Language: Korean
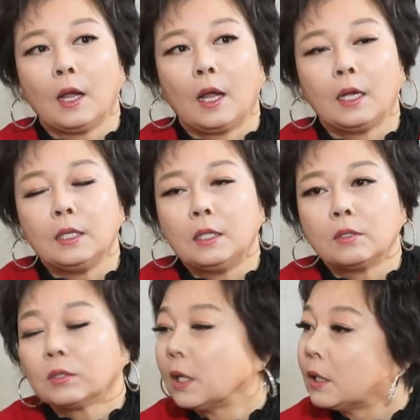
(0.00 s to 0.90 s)
아
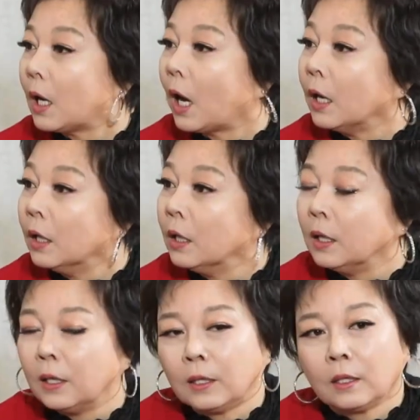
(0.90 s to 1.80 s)
이대로
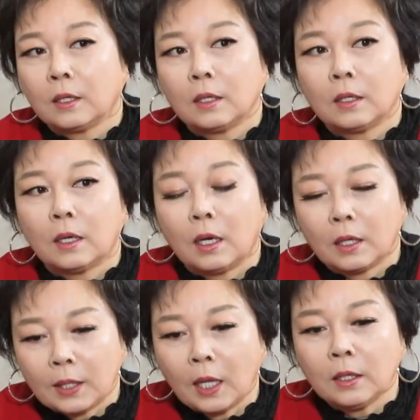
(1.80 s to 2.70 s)
살다가는
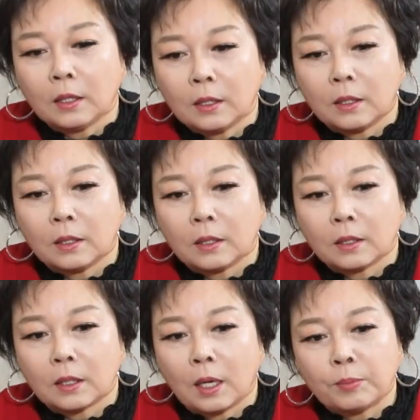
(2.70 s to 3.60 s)
나는
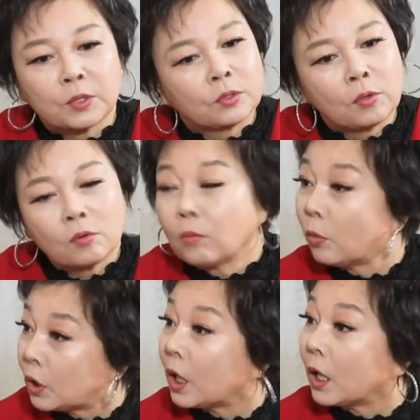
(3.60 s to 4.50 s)
앞으로 성공
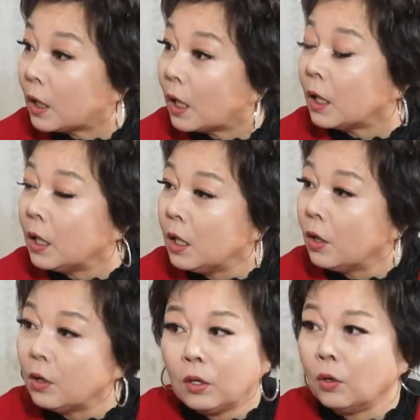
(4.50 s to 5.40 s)
못하겠다.
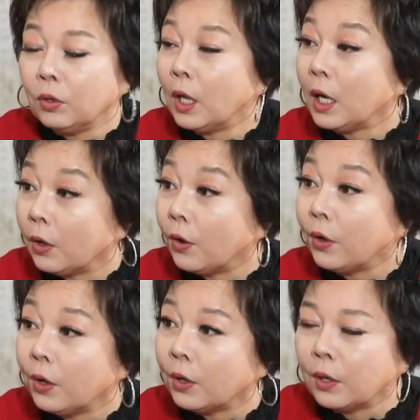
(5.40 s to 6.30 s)
1년을 논다는
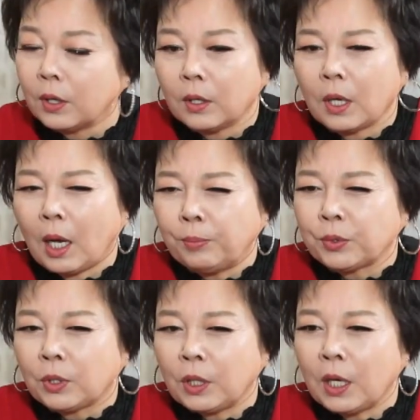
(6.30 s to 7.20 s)
거는
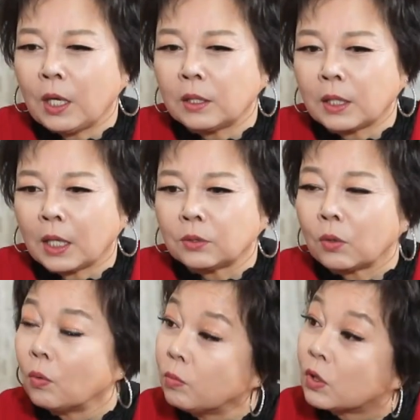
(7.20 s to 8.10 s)
앞으로 대학을 가서
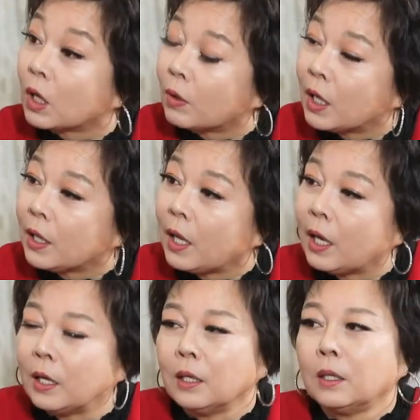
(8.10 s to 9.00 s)
공부를 하고 할
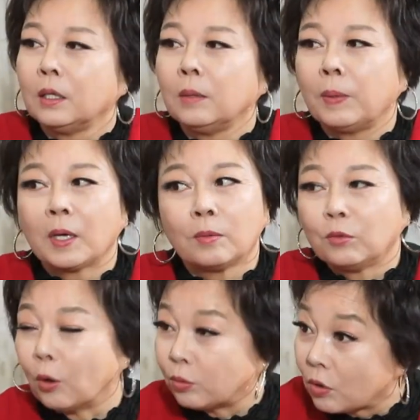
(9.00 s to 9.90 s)
때
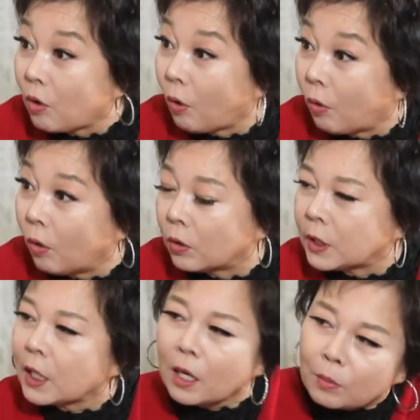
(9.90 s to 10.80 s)
입학금도 없을 거고,
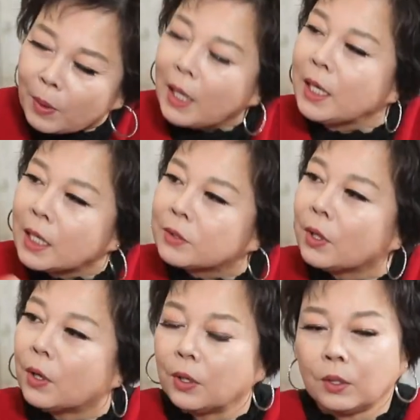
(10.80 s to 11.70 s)
생각을 빨리
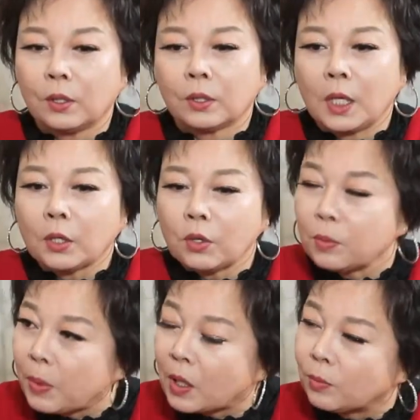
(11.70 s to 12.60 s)
했어요. 대학교
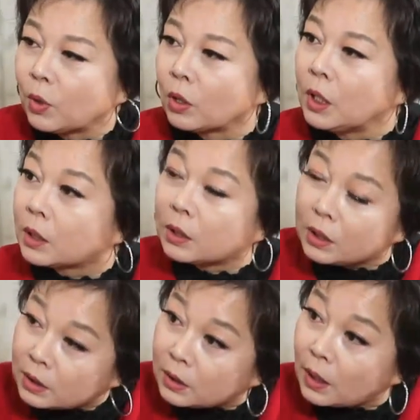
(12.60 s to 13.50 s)
입학금도. 근데
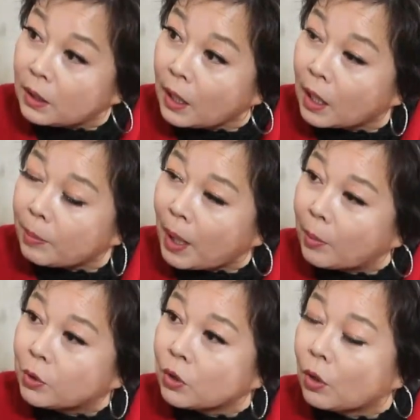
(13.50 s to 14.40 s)
그때 내가
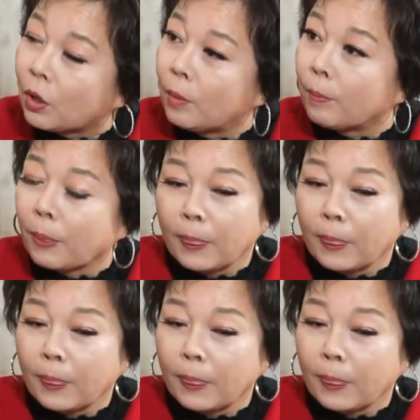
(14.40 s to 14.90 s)
바보처럼